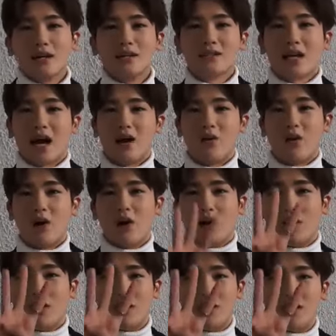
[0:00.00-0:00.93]

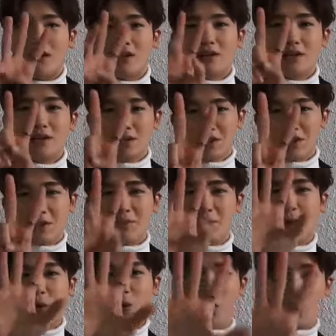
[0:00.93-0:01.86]
4월
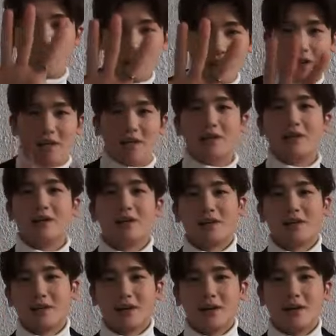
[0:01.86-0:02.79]
25일
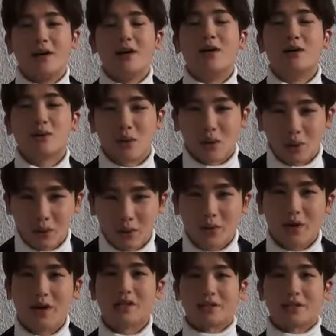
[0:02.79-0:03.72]

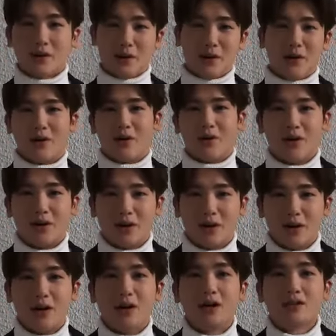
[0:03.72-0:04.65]
도쿄에서
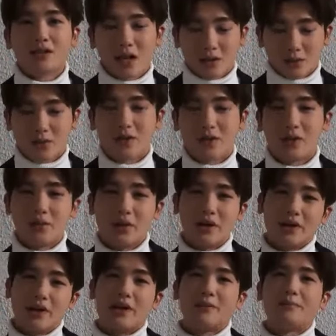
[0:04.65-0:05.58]
가족끼리
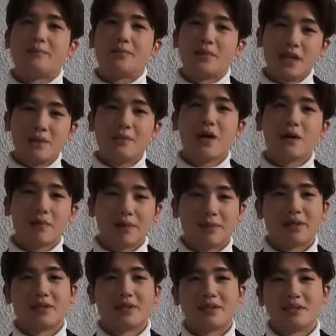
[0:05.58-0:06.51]
왜 이래 프리미엄
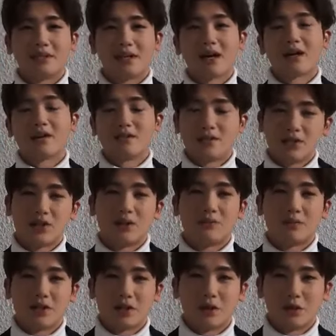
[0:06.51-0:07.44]
이벤트가
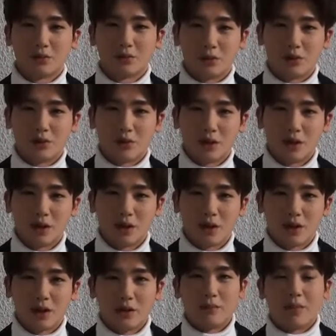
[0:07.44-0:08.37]
개최됩니다 여러분
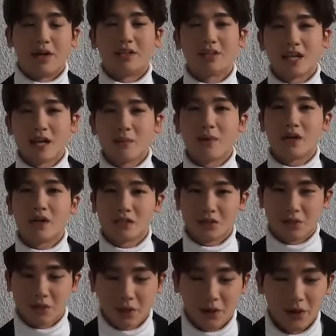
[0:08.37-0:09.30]
많이
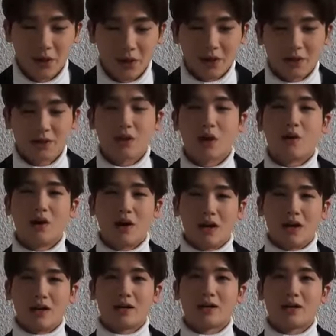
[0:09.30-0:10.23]
참여하셔서
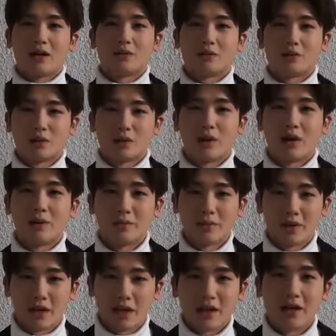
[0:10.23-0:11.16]
저와 강준 씨와
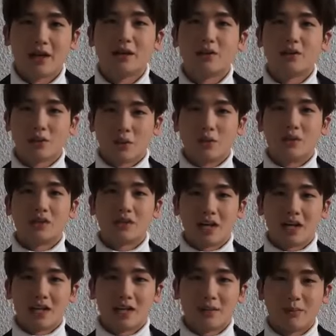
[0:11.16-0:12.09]
함께 좋은
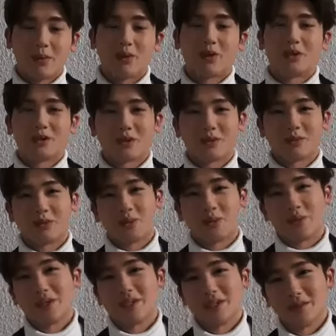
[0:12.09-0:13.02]
시간 보내셨으면
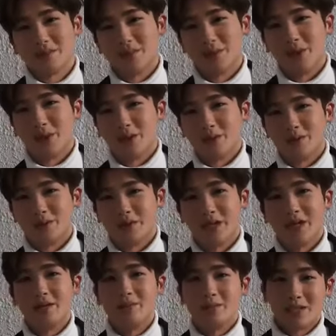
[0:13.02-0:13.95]
좋겠습니다. 여러분
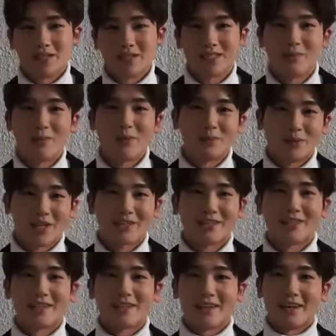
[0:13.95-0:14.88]
많은 참여
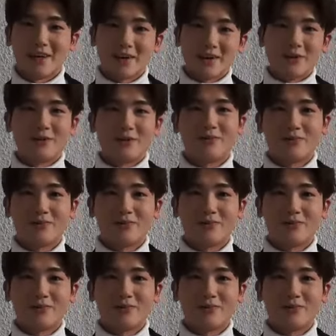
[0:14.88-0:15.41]
부탁드릴게요.